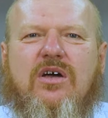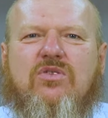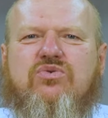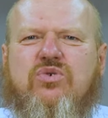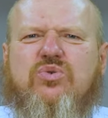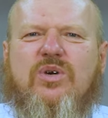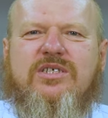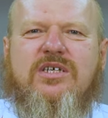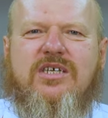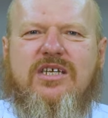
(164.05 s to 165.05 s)
Но все, что
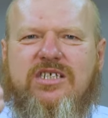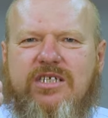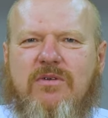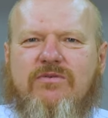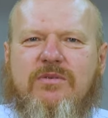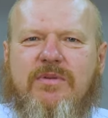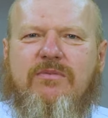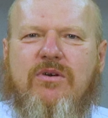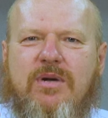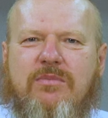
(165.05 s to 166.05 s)
касается режимов
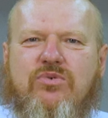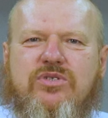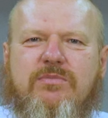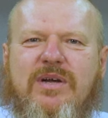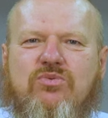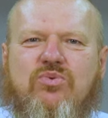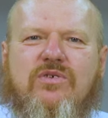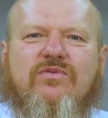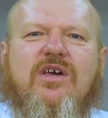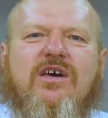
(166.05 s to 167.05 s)
тепловой обработки
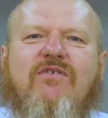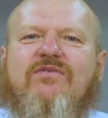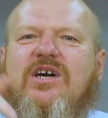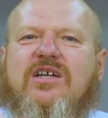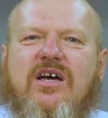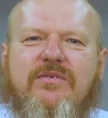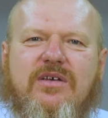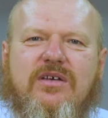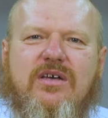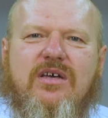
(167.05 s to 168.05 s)
продуктов в
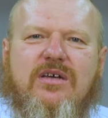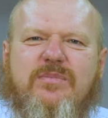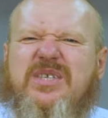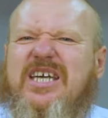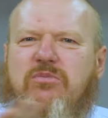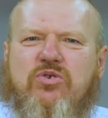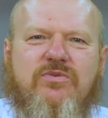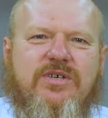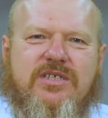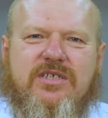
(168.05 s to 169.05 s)
автоклаве, никому
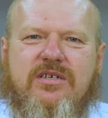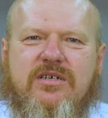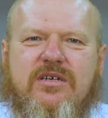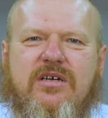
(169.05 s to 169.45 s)
не верьте.